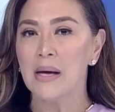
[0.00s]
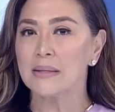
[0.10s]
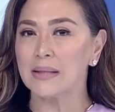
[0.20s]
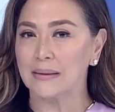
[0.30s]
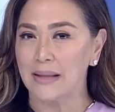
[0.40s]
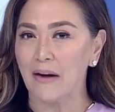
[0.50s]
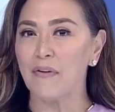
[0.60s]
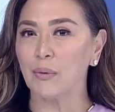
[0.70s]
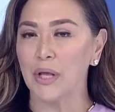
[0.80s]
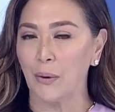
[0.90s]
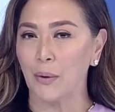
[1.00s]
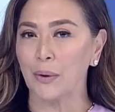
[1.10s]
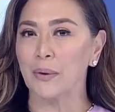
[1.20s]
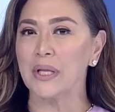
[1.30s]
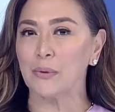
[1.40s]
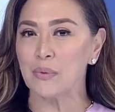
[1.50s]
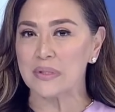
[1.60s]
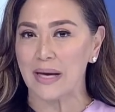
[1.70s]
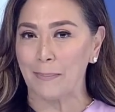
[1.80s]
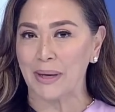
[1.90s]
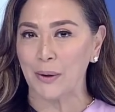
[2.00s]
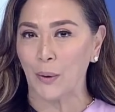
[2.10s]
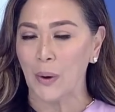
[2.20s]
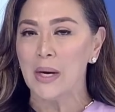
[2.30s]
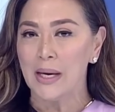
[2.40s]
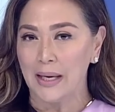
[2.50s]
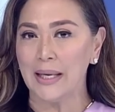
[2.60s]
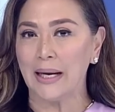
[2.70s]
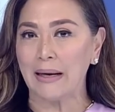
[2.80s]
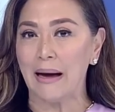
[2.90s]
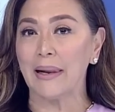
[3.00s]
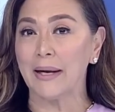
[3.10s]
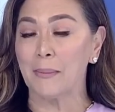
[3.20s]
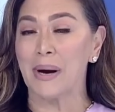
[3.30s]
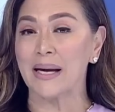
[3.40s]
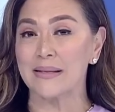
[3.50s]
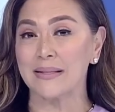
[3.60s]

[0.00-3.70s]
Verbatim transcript: sa Davao de Oro nitong Sabado. Inakala ng mga